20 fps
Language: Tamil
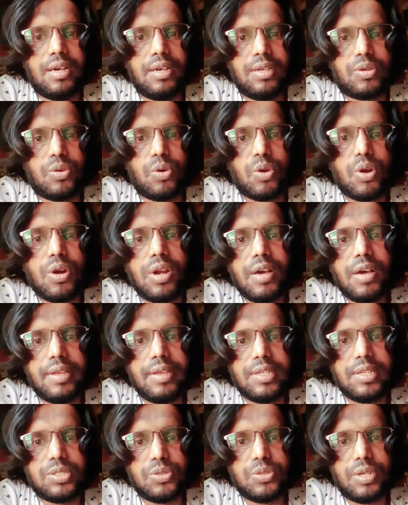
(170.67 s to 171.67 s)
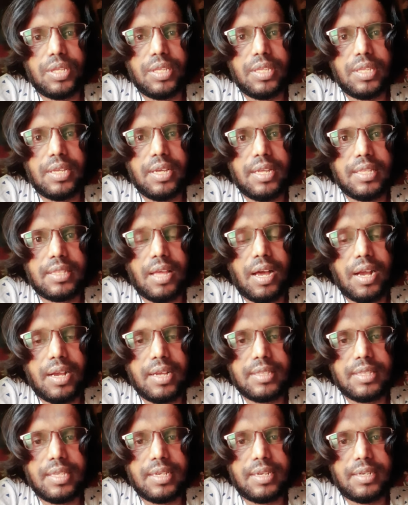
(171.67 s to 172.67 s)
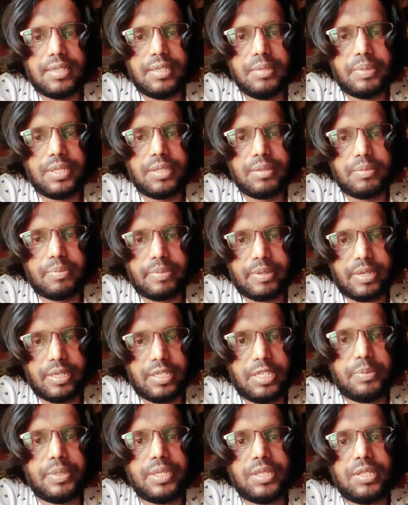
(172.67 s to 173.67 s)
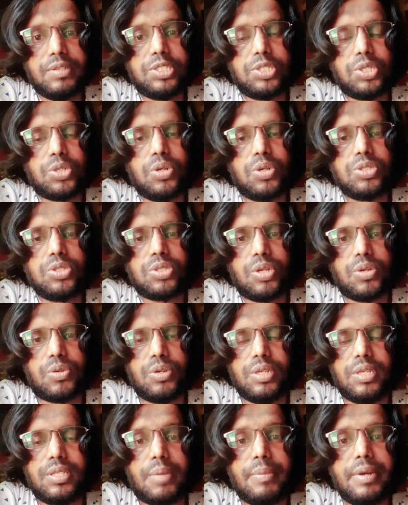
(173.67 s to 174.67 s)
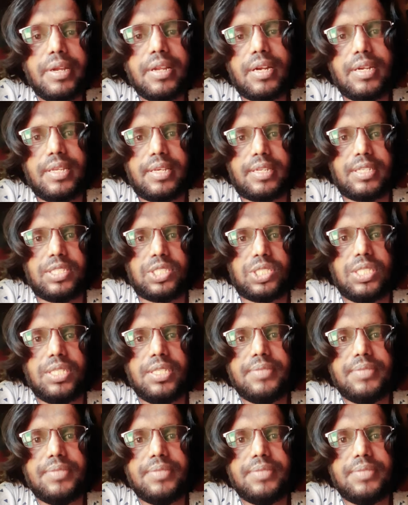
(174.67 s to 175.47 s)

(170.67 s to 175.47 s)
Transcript: கொரோனா வைரஸுடைய தாக்கத்தை கட்டுப்படுத்த கட்டுப்படுத்தி வச்சுருக்கோன்னு சொல்லக்கூடிய தமிழ்நாடு அரசு